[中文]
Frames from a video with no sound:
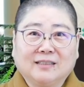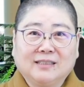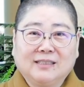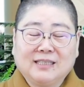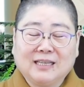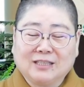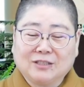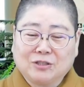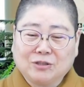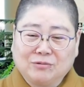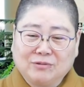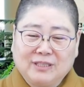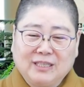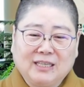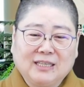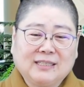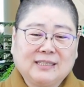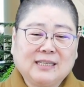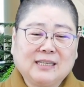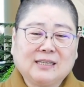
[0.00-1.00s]
你想走
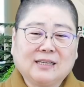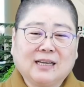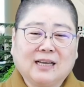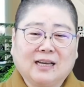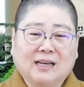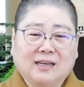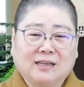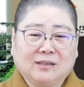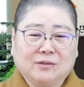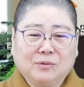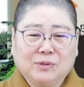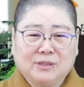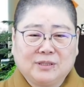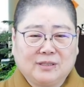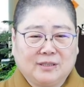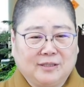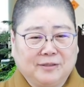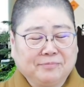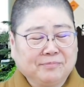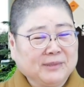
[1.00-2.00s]
捷径啦，或
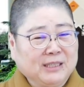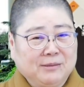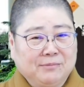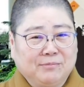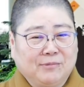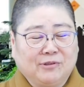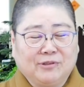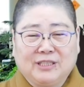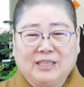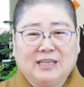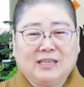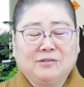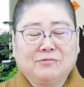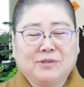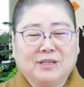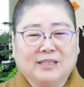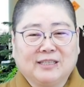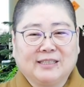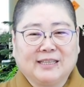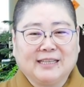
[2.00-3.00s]
者某些因
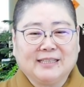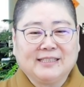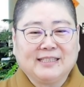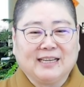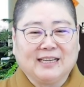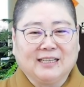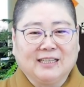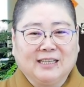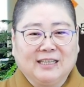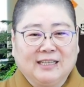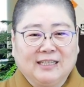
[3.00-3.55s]
缘很难讲，